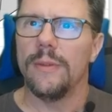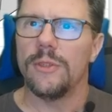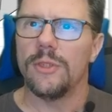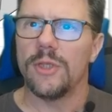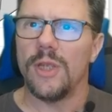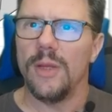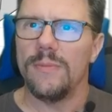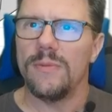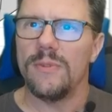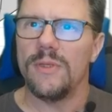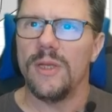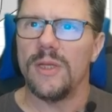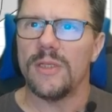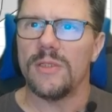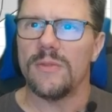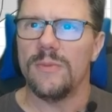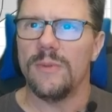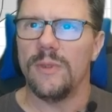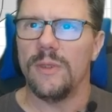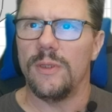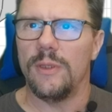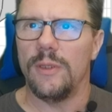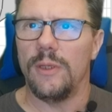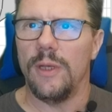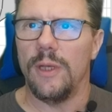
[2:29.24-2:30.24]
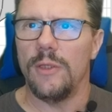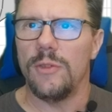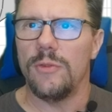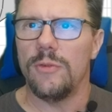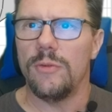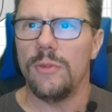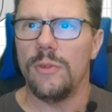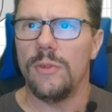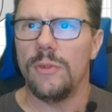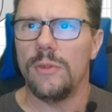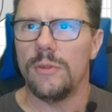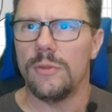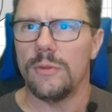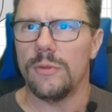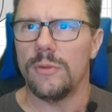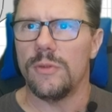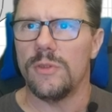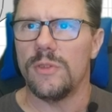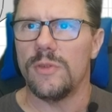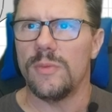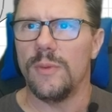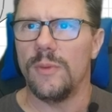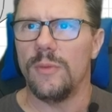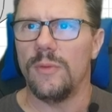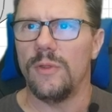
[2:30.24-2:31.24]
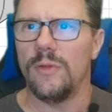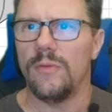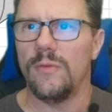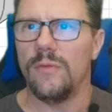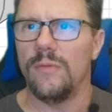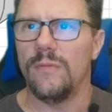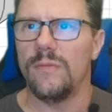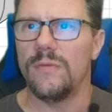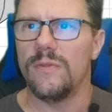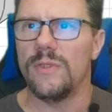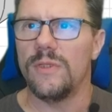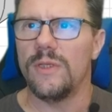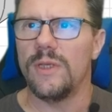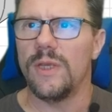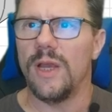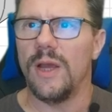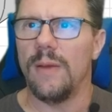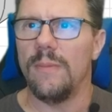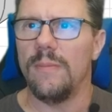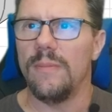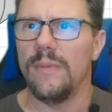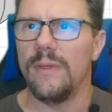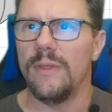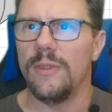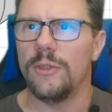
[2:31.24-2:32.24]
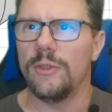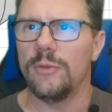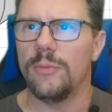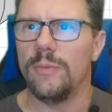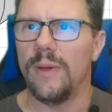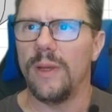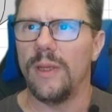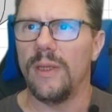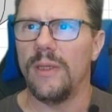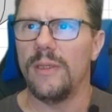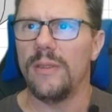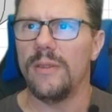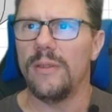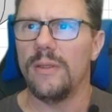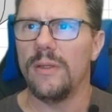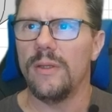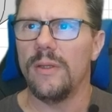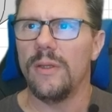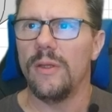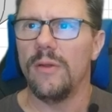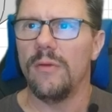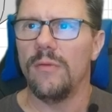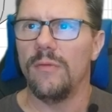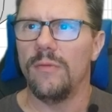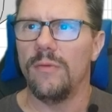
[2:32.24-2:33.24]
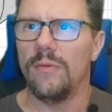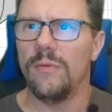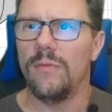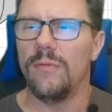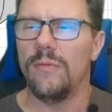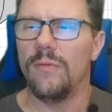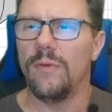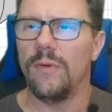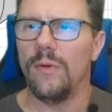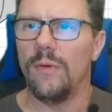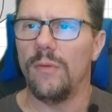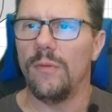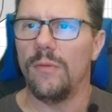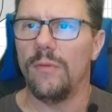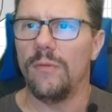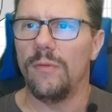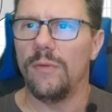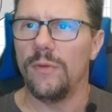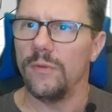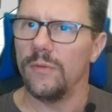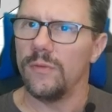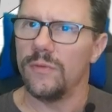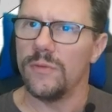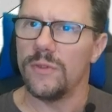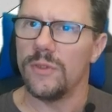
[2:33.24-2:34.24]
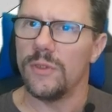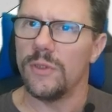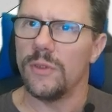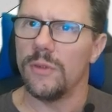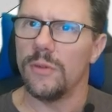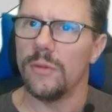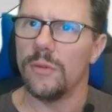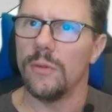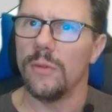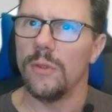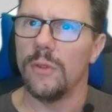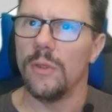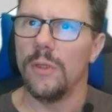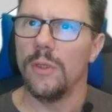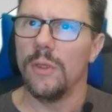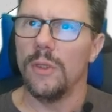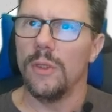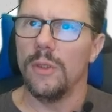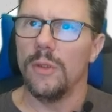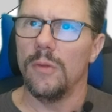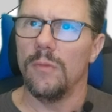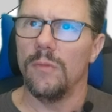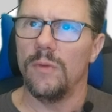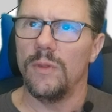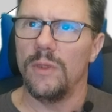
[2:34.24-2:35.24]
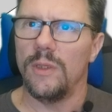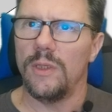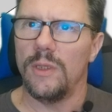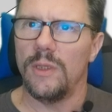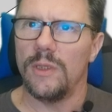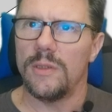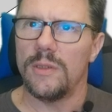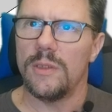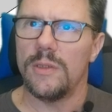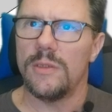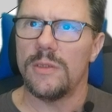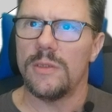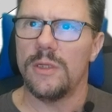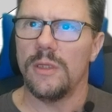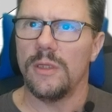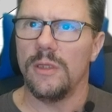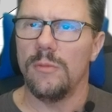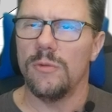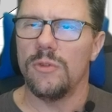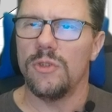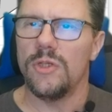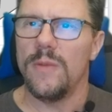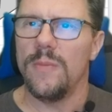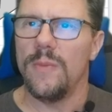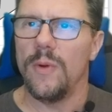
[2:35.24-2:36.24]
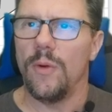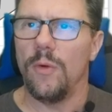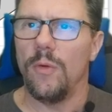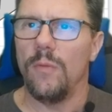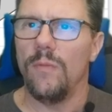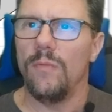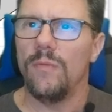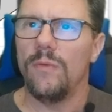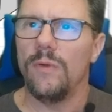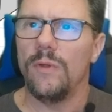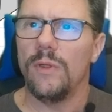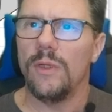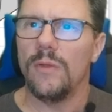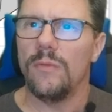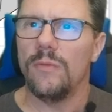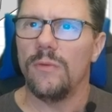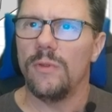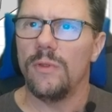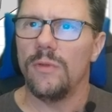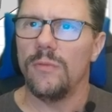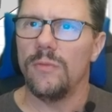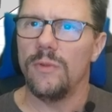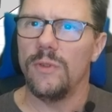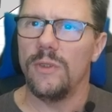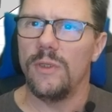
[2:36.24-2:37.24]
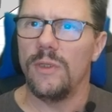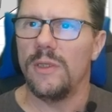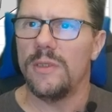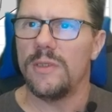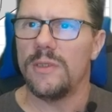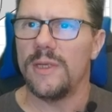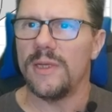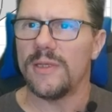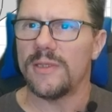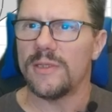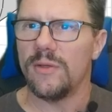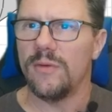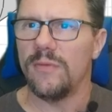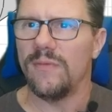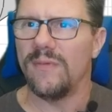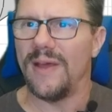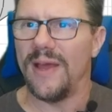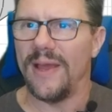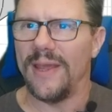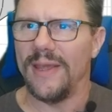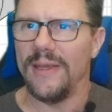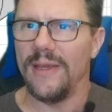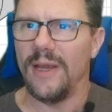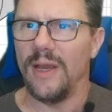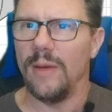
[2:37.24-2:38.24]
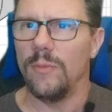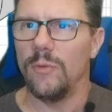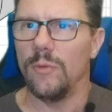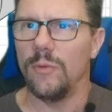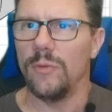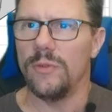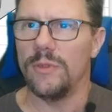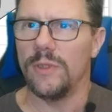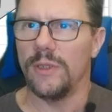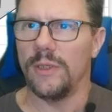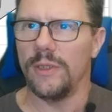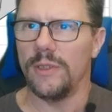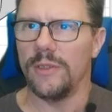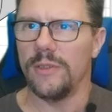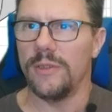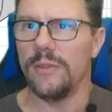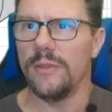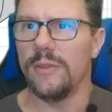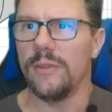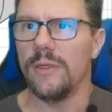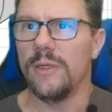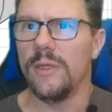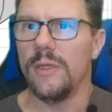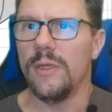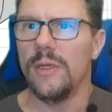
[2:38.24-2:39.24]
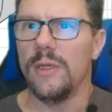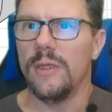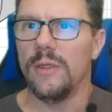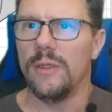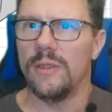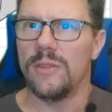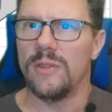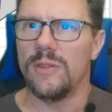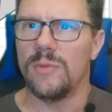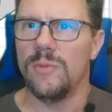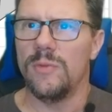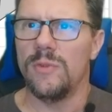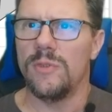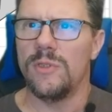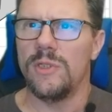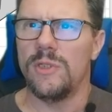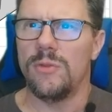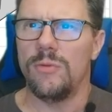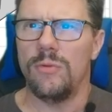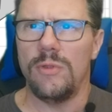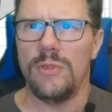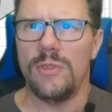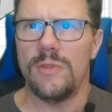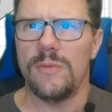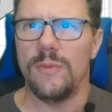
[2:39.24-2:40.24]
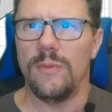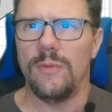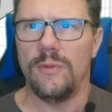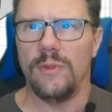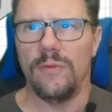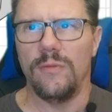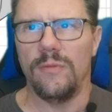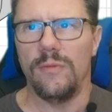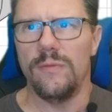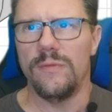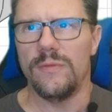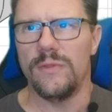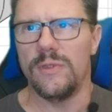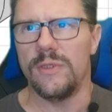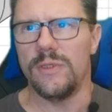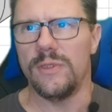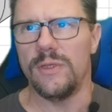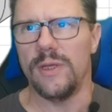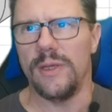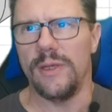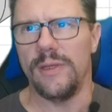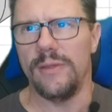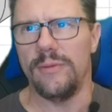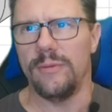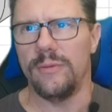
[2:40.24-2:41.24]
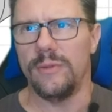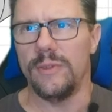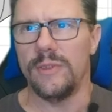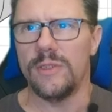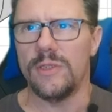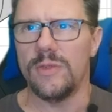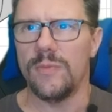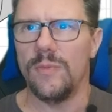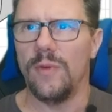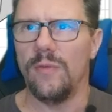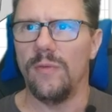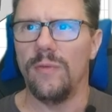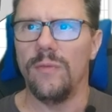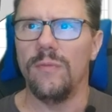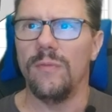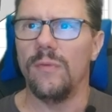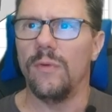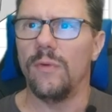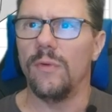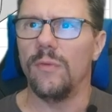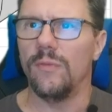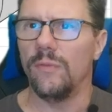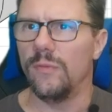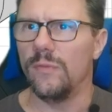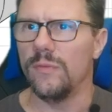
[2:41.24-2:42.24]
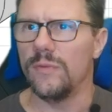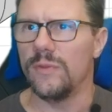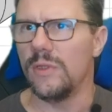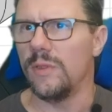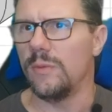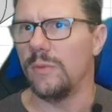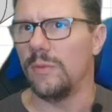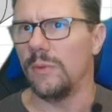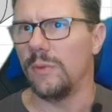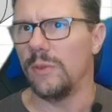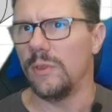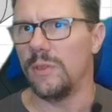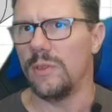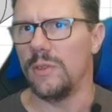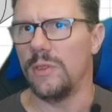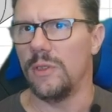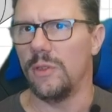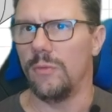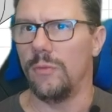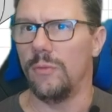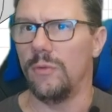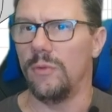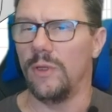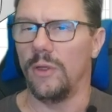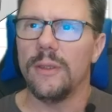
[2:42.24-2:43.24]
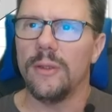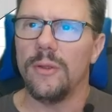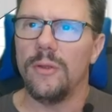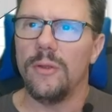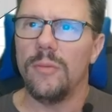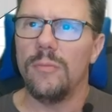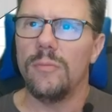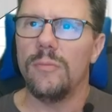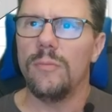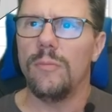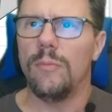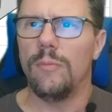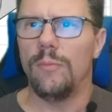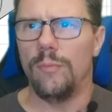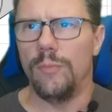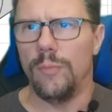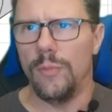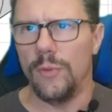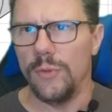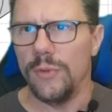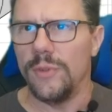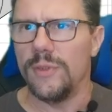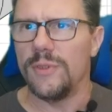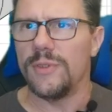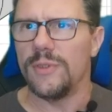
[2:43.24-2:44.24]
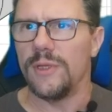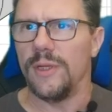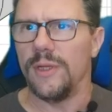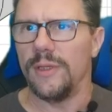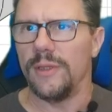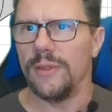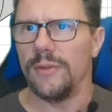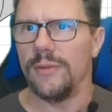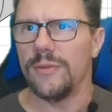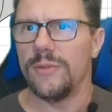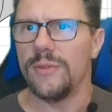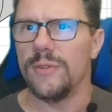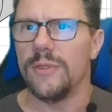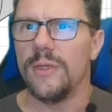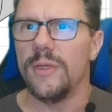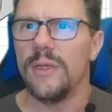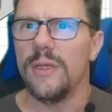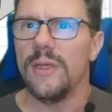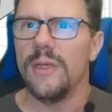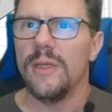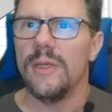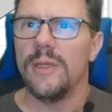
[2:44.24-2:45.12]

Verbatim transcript: Ich schreibe zuerst wieder die Gleichung hin, also 250 Gramm entsprechen 5,50 Euro. Wenn ich jetzt ganz nach dem Schema oben vorgehen würde, würde ich jetzt erst auf 1 Gramm runterrechnen. Dazu müsste ich durch 250 teilen und das ist bei 5,50 Euro wirklich nicht gut. Da kommen blöde Zahlen raus.